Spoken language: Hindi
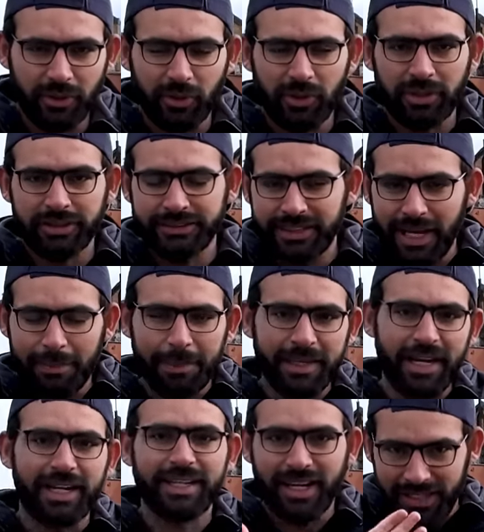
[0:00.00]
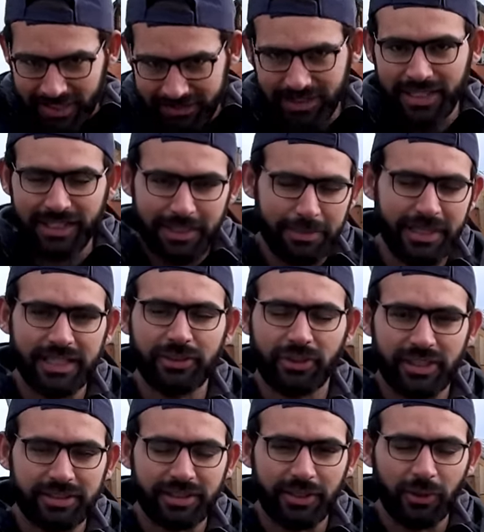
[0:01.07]
हो या फिर 18 साल की भी
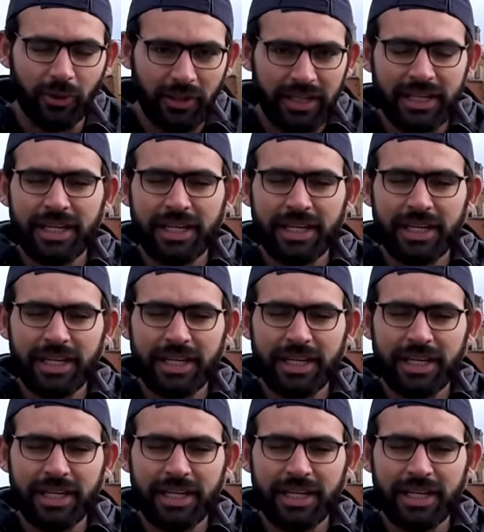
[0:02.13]
एजुकेशन हो